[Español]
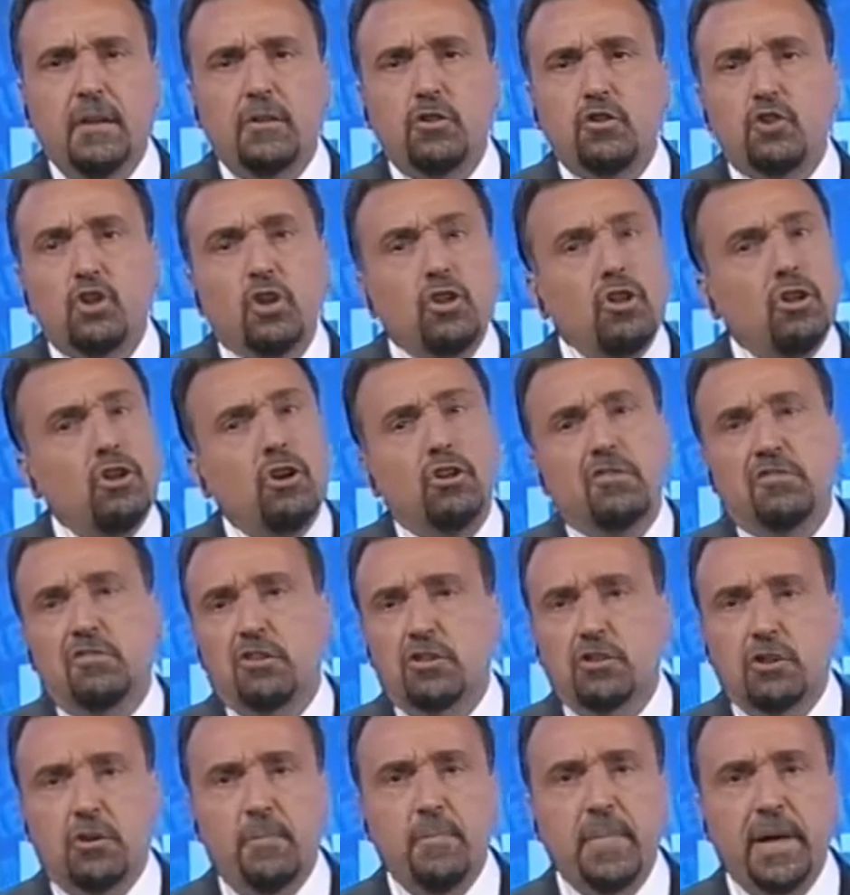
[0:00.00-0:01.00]
todos los
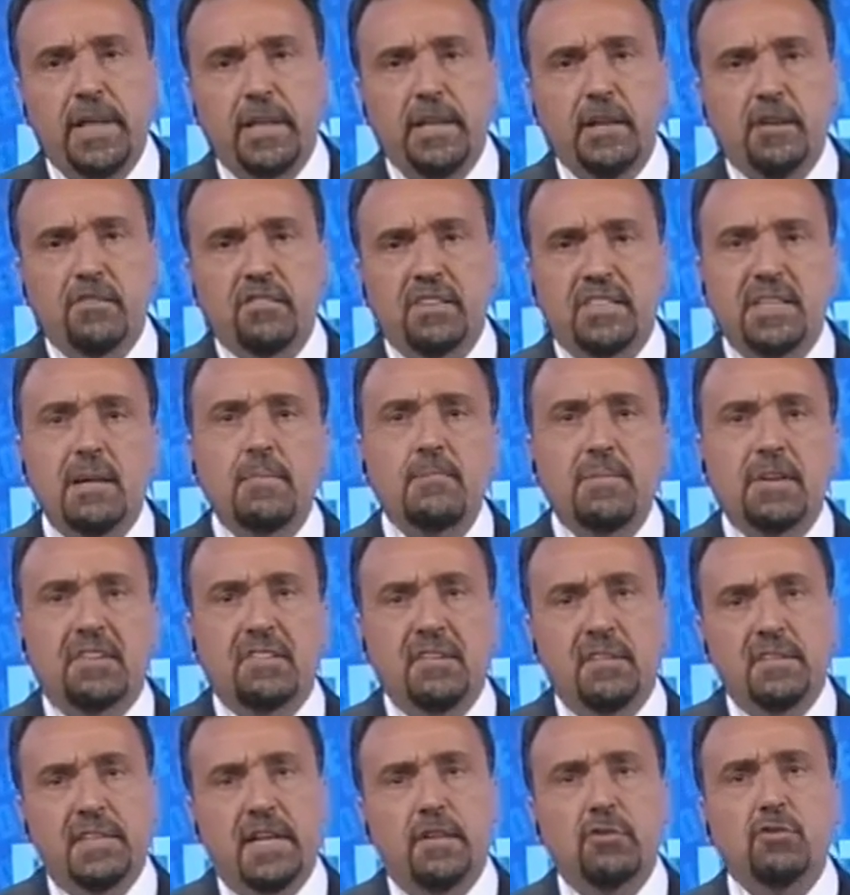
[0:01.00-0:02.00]
otros medios están
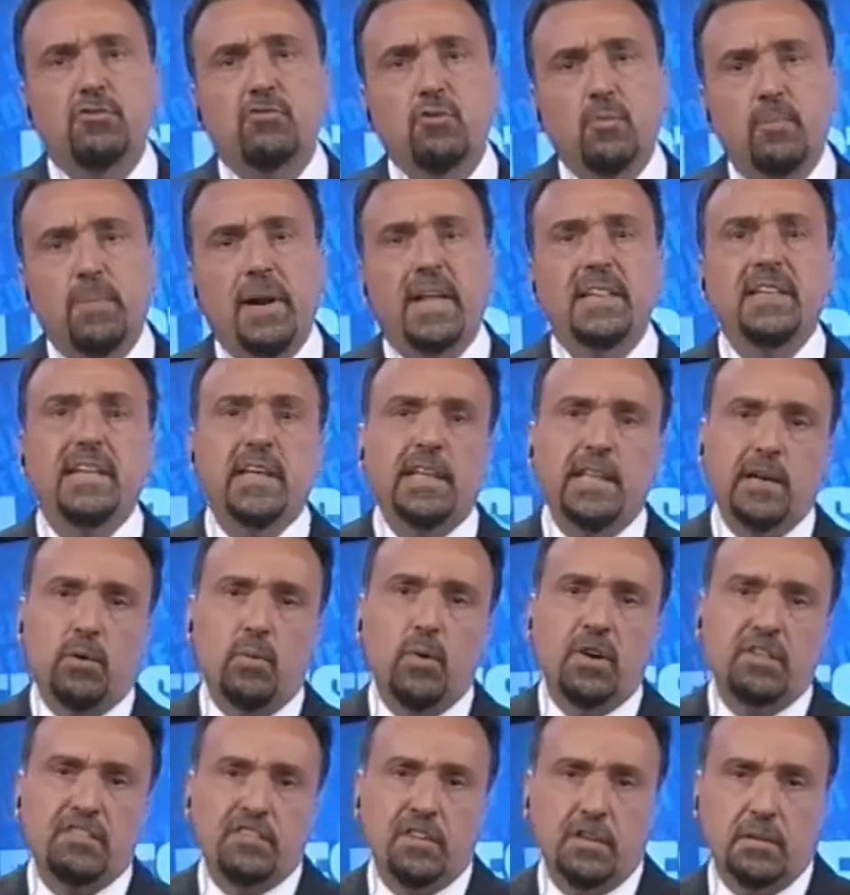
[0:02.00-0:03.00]
presentando su plan de
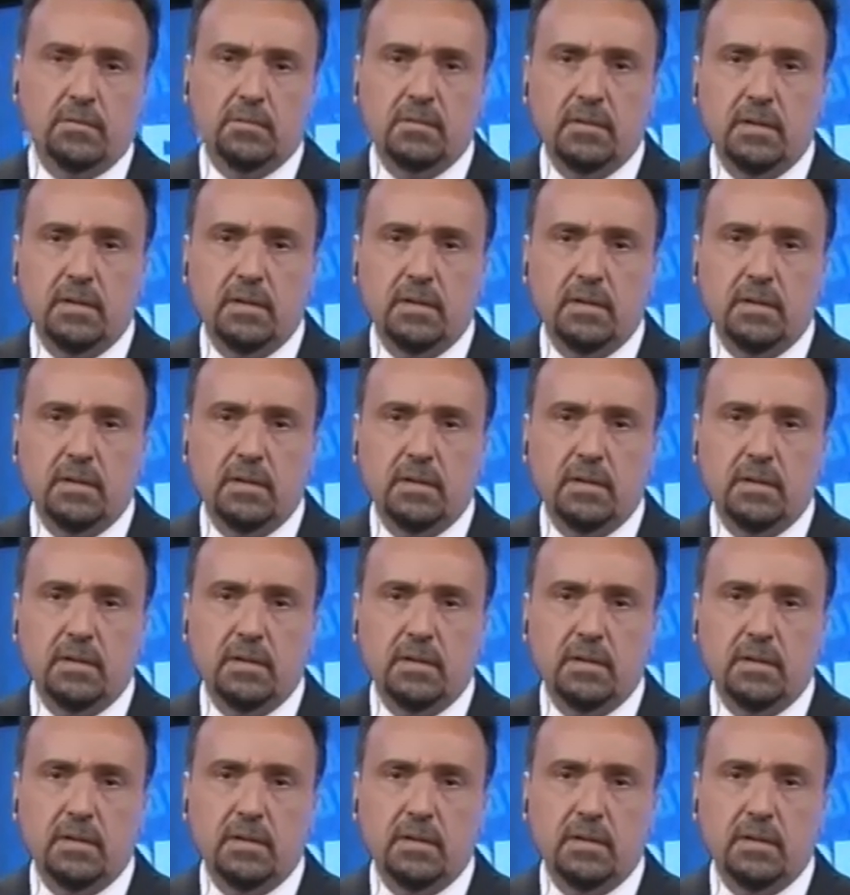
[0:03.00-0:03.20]
adecuación.